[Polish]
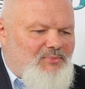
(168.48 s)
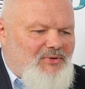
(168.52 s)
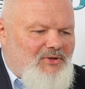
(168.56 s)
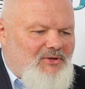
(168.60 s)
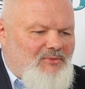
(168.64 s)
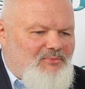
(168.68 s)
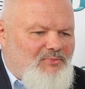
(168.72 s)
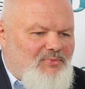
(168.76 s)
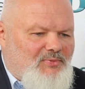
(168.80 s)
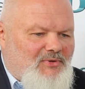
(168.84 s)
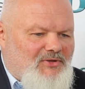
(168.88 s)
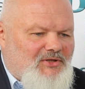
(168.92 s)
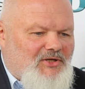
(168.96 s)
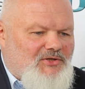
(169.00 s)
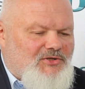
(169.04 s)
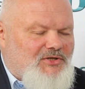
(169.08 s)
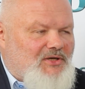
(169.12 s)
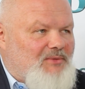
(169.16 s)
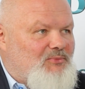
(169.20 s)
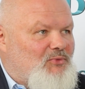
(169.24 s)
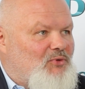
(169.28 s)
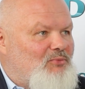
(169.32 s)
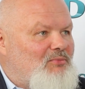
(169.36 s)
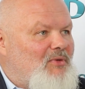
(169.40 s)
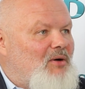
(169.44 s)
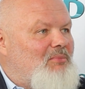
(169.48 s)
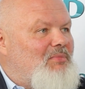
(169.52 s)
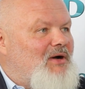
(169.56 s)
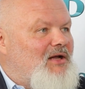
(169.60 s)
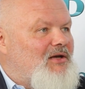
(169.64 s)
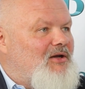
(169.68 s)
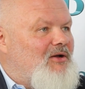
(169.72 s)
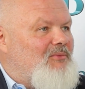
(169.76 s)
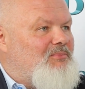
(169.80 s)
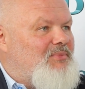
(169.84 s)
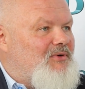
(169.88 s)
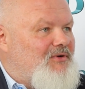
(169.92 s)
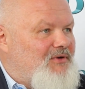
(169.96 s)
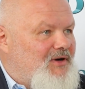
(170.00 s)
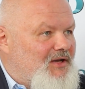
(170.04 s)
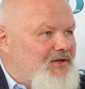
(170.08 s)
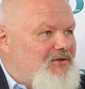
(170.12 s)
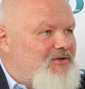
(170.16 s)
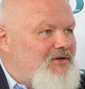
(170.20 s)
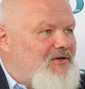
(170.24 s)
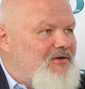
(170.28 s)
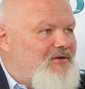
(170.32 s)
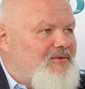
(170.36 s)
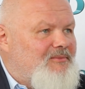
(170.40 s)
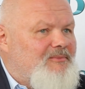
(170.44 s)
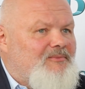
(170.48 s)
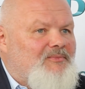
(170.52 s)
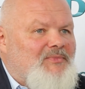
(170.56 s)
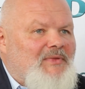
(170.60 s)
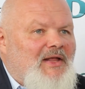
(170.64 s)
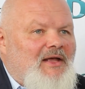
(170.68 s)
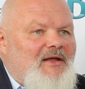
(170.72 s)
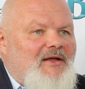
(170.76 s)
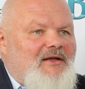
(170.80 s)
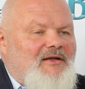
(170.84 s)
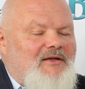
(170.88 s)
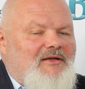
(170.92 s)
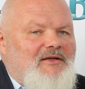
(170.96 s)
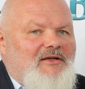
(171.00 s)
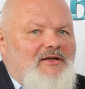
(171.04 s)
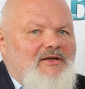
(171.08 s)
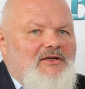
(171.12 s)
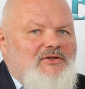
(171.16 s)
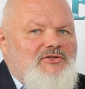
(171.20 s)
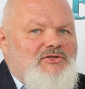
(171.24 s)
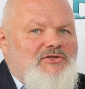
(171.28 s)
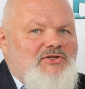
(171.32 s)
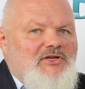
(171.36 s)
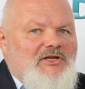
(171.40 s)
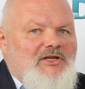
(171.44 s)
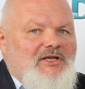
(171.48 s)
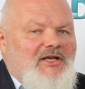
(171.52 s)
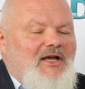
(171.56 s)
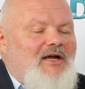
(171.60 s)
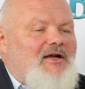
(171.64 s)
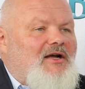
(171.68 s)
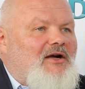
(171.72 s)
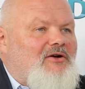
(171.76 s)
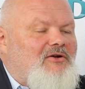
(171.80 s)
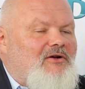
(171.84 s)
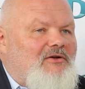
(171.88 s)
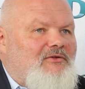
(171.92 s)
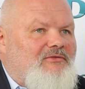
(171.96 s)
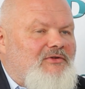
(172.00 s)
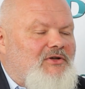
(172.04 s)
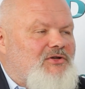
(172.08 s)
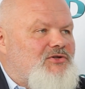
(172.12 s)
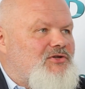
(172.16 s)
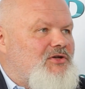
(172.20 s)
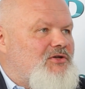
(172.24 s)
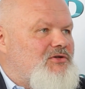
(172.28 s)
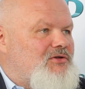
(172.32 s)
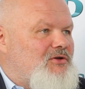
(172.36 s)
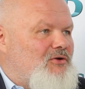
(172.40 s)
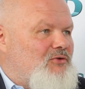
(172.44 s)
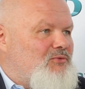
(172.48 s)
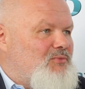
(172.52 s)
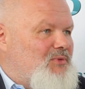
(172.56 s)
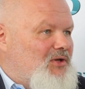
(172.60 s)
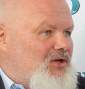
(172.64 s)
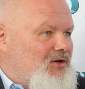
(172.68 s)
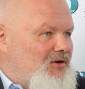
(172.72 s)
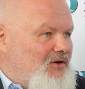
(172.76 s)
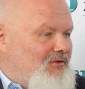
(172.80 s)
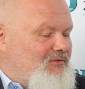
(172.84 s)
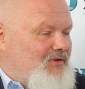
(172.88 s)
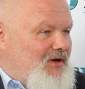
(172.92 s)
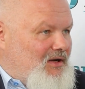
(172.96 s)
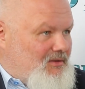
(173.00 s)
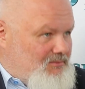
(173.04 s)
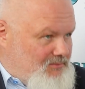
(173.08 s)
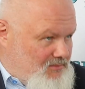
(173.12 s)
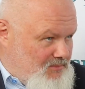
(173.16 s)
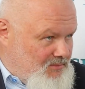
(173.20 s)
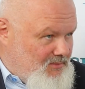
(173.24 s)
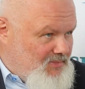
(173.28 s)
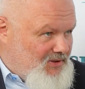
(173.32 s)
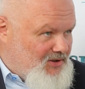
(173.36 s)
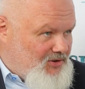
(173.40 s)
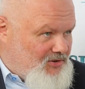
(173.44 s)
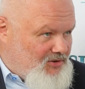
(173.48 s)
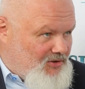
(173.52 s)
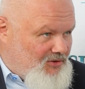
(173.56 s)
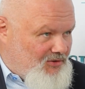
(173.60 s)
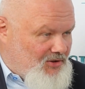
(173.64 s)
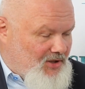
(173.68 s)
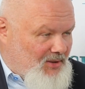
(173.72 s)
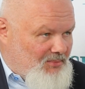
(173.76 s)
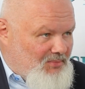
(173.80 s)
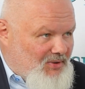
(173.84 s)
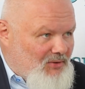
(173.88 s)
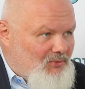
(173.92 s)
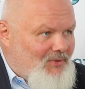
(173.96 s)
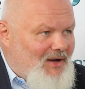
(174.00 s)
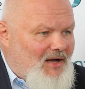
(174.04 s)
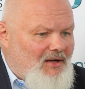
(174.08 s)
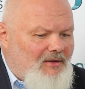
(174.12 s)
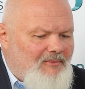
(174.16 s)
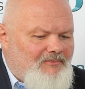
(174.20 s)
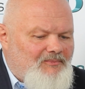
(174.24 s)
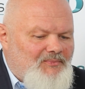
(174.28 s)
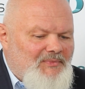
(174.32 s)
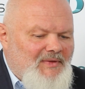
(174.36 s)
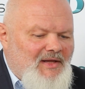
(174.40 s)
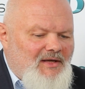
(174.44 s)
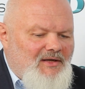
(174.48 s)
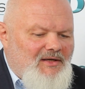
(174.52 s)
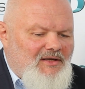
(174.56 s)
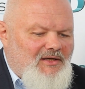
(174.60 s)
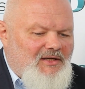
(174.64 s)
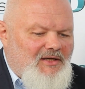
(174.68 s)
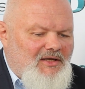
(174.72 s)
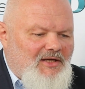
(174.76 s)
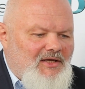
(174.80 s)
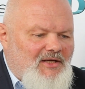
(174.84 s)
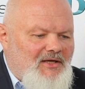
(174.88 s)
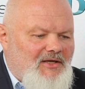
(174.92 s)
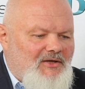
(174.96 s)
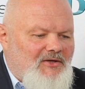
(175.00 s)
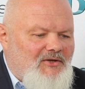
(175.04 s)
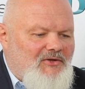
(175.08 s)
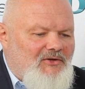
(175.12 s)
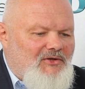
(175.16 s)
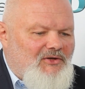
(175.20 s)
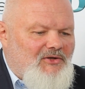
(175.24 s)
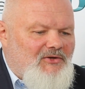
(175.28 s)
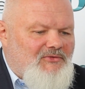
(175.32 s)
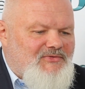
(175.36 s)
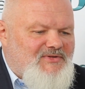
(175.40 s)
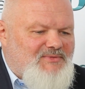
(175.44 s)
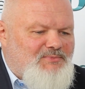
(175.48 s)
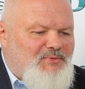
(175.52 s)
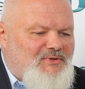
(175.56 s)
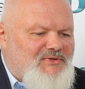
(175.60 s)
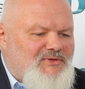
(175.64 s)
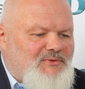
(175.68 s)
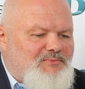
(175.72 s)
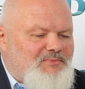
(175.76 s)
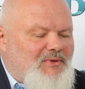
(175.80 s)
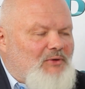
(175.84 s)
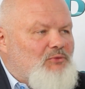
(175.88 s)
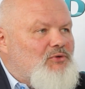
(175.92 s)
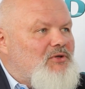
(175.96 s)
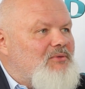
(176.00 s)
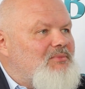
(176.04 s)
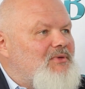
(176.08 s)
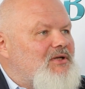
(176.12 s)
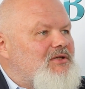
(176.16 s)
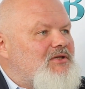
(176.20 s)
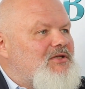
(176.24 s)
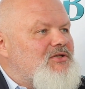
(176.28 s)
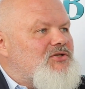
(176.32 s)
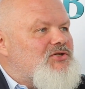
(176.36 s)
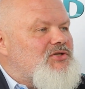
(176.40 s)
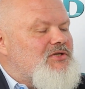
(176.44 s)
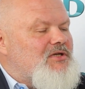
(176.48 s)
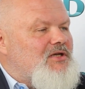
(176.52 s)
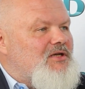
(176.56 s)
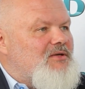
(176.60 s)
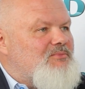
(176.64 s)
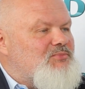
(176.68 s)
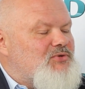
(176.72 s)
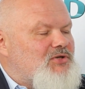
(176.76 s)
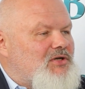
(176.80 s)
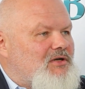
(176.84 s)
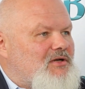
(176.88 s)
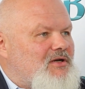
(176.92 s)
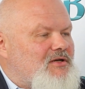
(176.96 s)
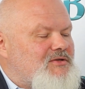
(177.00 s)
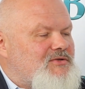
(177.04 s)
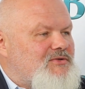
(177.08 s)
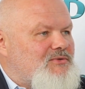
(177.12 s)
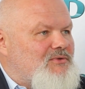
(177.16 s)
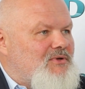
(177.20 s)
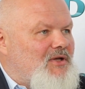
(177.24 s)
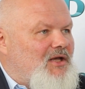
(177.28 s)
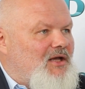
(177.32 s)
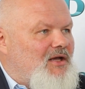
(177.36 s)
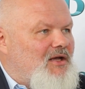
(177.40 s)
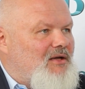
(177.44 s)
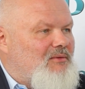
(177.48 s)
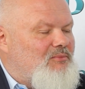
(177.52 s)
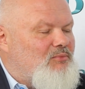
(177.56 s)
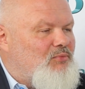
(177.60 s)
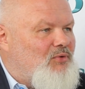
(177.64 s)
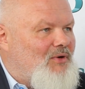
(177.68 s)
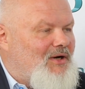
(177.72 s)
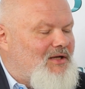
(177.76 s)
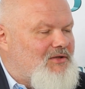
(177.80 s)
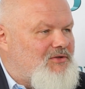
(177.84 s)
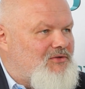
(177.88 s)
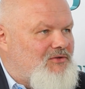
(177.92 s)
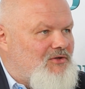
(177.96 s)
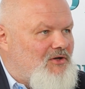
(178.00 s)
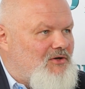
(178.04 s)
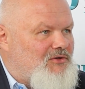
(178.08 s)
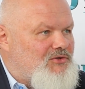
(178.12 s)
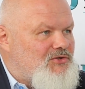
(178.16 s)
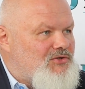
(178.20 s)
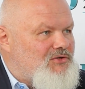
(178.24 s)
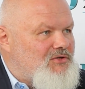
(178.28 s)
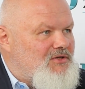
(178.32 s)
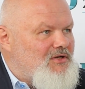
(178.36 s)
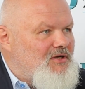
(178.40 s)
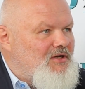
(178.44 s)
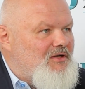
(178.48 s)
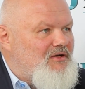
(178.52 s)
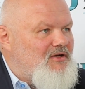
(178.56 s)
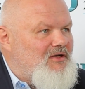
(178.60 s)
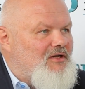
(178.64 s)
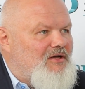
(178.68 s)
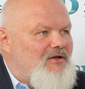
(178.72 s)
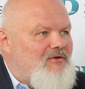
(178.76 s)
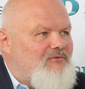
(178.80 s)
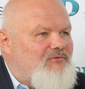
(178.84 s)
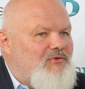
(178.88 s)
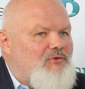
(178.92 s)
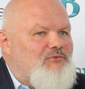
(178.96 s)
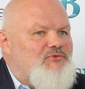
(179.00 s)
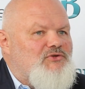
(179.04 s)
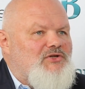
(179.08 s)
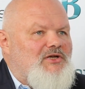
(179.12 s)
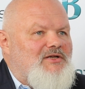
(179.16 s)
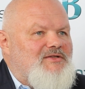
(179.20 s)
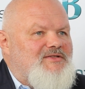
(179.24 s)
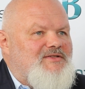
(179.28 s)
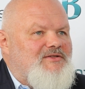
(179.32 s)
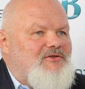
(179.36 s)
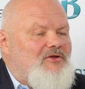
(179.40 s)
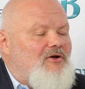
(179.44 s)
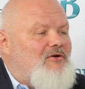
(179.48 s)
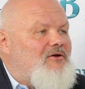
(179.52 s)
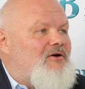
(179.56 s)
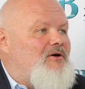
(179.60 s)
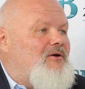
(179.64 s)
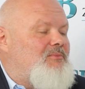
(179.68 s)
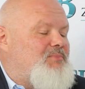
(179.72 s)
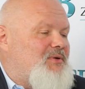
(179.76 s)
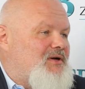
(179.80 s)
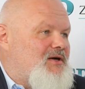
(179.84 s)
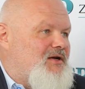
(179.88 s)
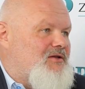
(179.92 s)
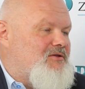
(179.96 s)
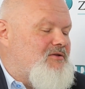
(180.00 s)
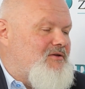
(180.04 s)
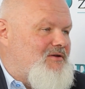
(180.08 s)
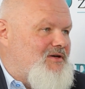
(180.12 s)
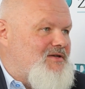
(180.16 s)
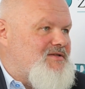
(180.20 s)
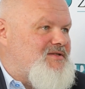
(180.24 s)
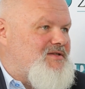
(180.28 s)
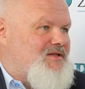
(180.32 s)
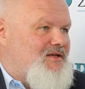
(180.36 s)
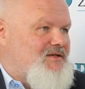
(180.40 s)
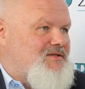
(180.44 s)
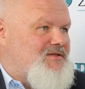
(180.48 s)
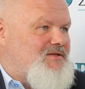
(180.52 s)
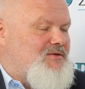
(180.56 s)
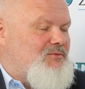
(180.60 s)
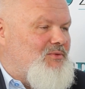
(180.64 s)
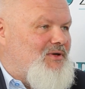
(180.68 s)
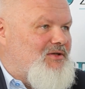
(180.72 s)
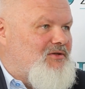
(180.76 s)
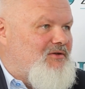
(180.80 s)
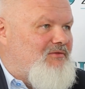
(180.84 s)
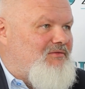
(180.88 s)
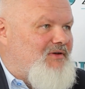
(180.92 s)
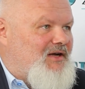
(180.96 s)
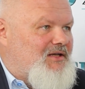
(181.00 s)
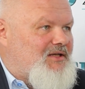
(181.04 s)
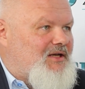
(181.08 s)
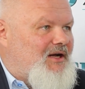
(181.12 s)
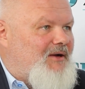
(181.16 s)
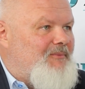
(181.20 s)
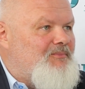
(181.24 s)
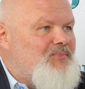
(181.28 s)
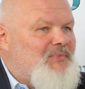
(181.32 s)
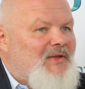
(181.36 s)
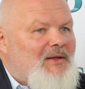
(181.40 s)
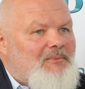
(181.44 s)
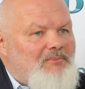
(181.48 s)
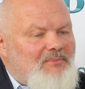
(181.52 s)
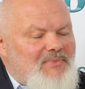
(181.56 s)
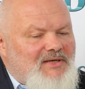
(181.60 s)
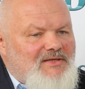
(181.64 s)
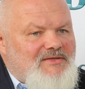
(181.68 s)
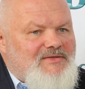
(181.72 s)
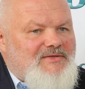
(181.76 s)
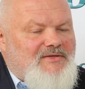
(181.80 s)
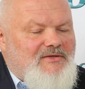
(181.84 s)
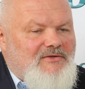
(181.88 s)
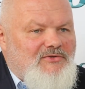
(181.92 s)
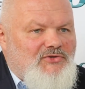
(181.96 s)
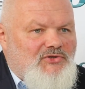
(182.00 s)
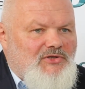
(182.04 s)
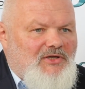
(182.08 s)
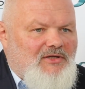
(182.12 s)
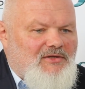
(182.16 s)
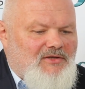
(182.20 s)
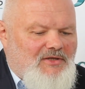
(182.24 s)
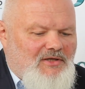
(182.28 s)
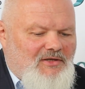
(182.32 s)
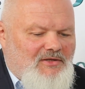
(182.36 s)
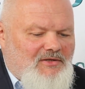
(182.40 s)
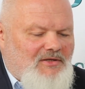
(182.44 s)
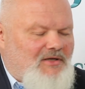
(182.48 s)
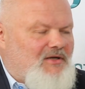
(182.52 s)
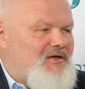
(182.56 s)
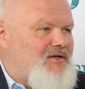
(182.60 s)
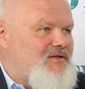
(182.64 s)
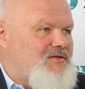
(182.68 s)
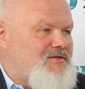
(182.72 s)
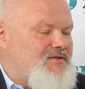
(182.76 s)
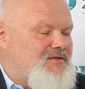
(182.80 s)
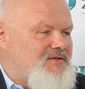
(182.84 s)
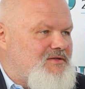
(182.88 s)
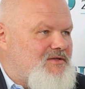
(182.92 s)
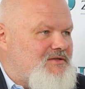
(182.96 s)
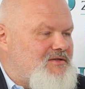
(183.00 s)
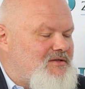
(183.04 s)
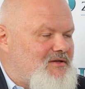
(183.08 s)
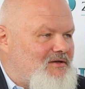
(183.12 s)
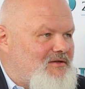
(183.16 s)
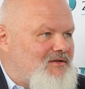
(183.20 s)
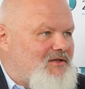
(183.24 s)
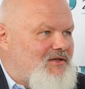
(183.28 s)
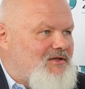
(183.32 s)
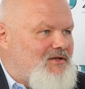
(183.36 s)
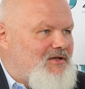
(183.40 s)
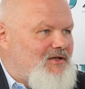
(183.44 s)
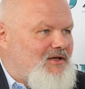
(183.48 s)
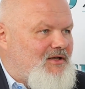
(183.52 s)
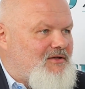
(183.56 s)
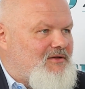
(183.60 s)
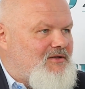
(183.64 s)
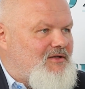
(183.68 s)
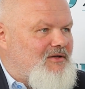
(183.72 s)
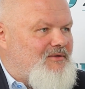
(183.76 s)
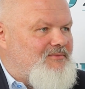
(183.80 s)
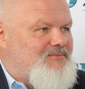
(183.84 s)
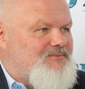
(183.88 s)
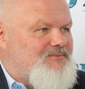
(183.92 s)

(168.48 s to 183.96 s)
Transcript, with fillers: e, e, po naszemu mobile operator, czyli jakakolwiek sieć roamingowa by to nie była, w sposób automatyczny przekazuje płatność wówczas do operatora stacji ładowania, bez żadnej ingerencji ze strony klienta.